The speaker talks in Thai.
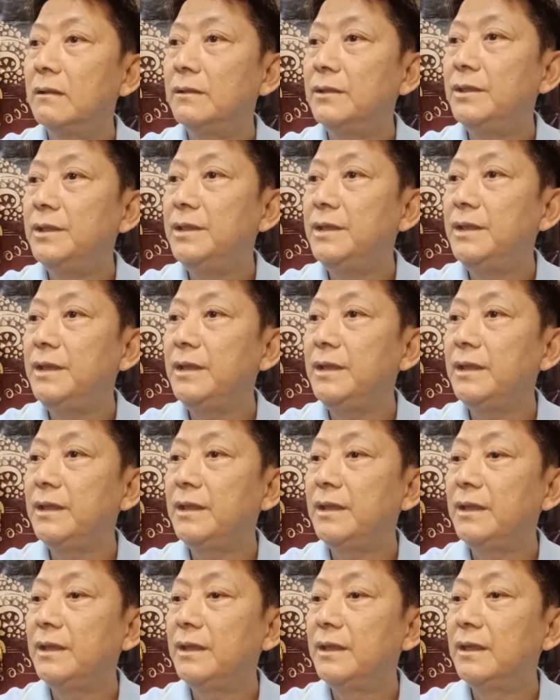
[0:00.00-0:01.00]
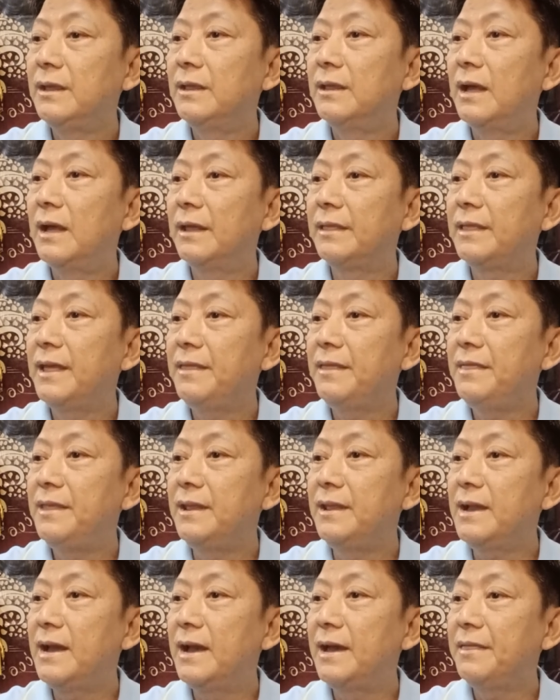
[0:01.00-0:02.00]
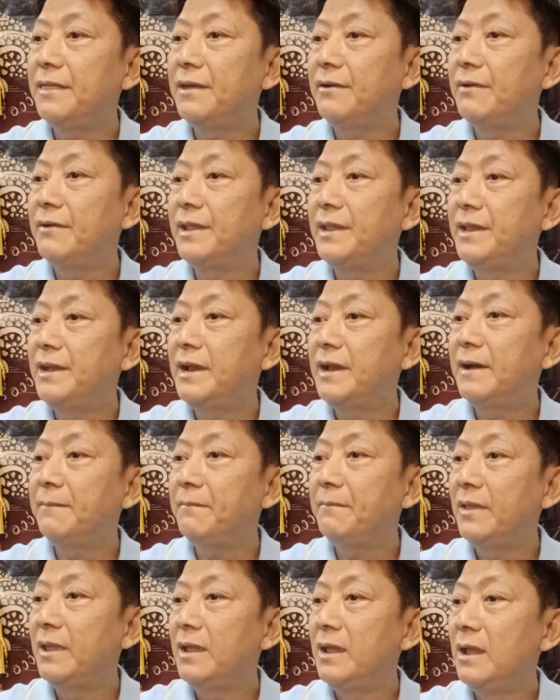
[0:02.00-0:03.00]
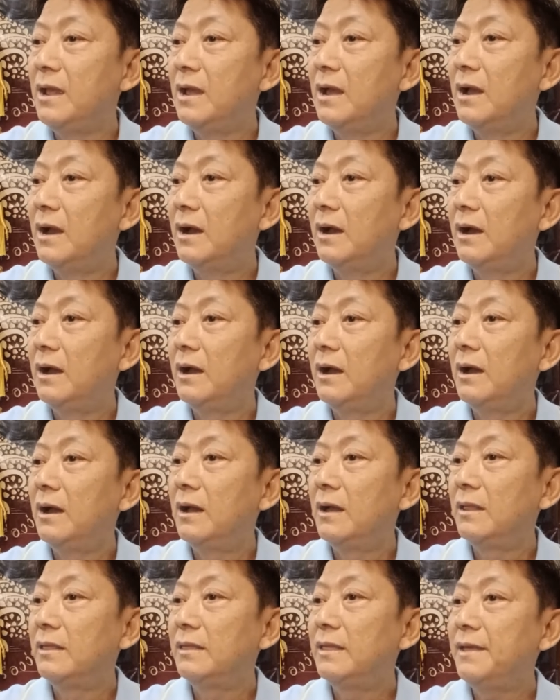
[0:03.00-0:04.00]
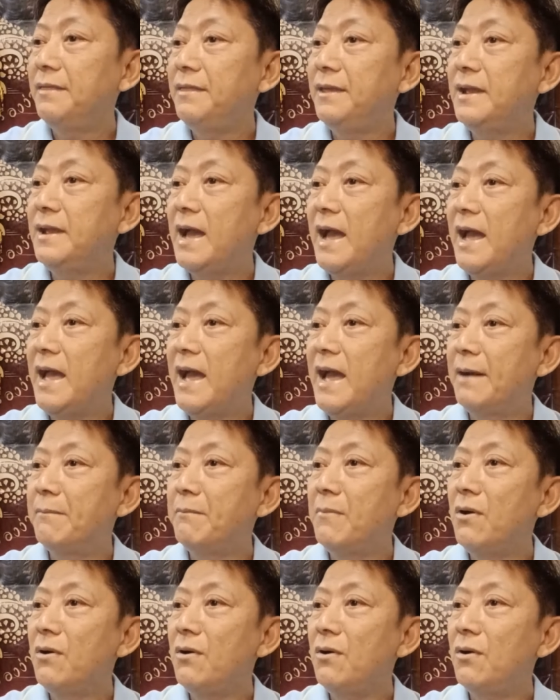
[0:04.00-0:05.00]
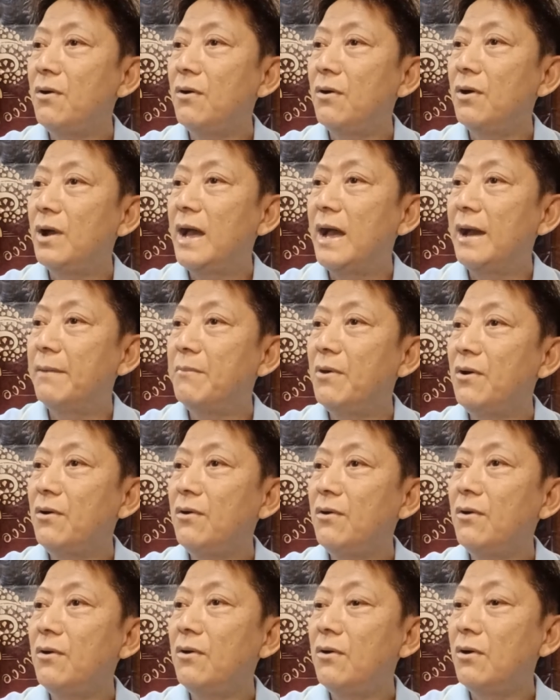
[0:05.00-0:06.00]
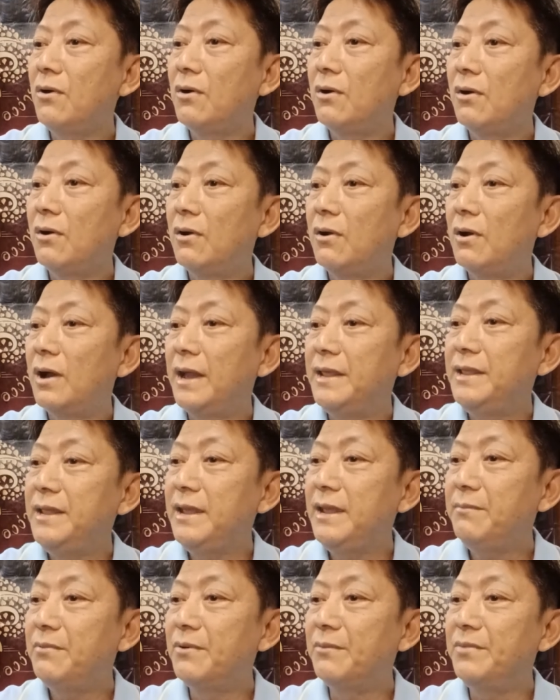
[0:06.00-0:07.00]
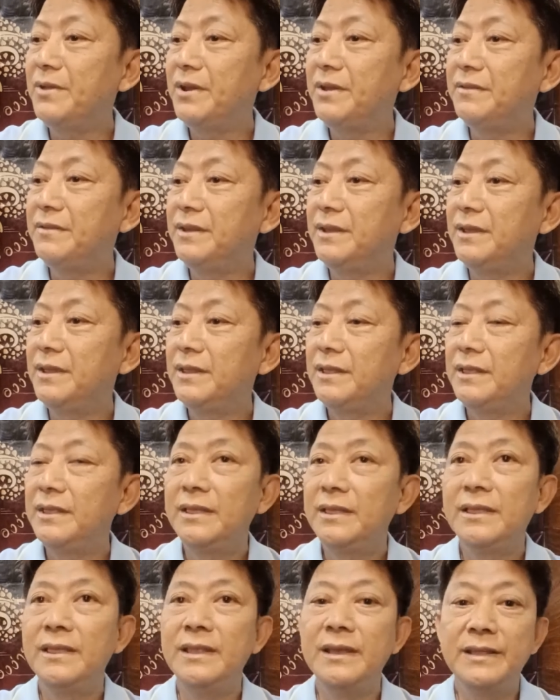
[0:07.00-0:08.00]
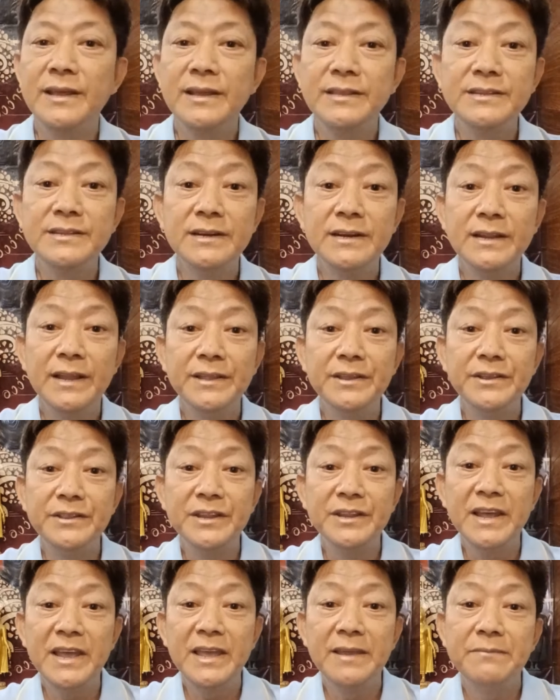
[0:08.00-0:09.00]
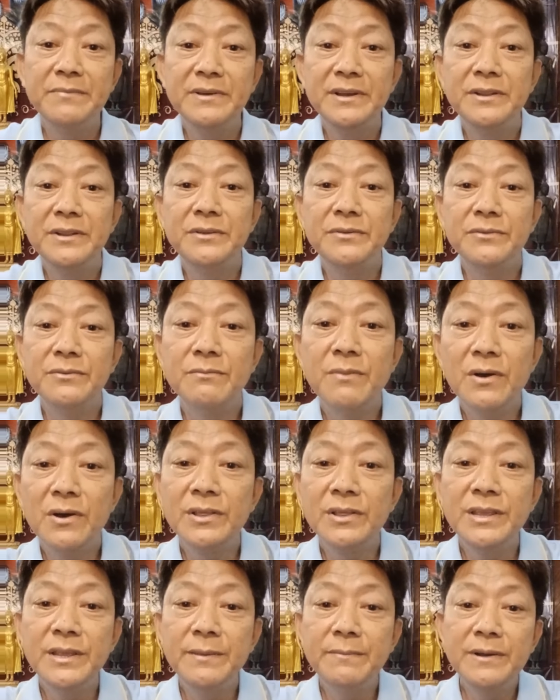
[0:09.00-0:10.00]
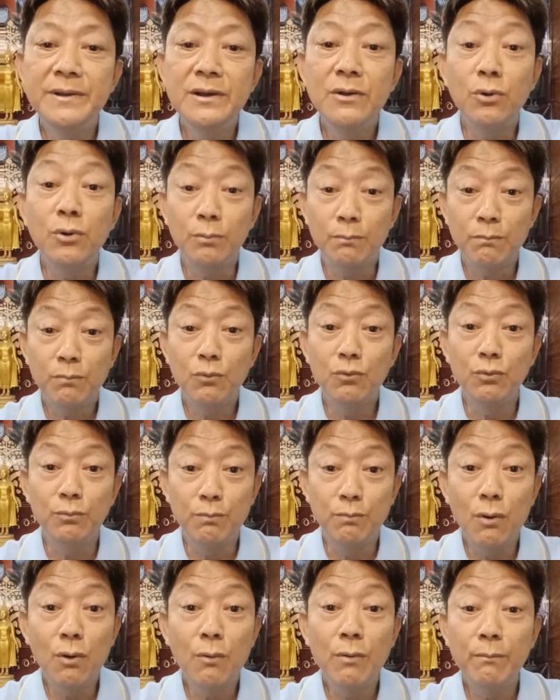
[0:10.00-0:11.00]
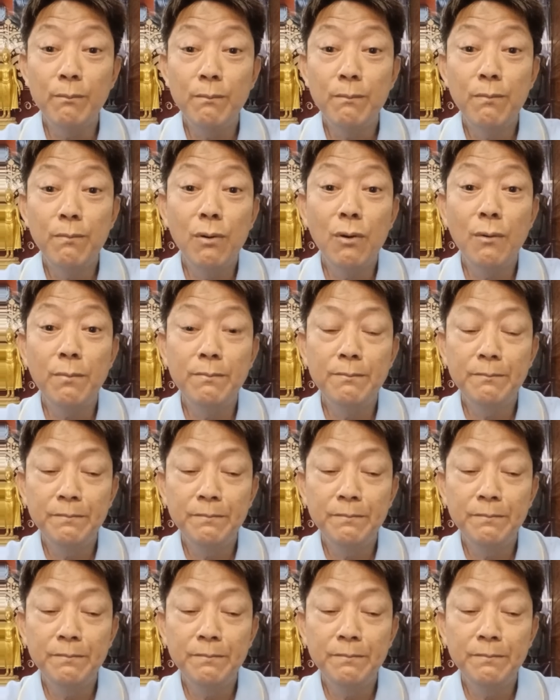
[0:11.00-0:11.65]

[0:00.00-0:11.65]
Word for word: ทีนี้ท่านสิงหาสวัสดีครับท่านสิงหาหาหม้อหาหม้อไอ้นี่ให้ผมหน่อยสิเดี๋ยวถ้าเจอแล้วเดี๋ยวจะได้ให้เพื่อนดูหม้อที่เพิ่งขุดขุดพบ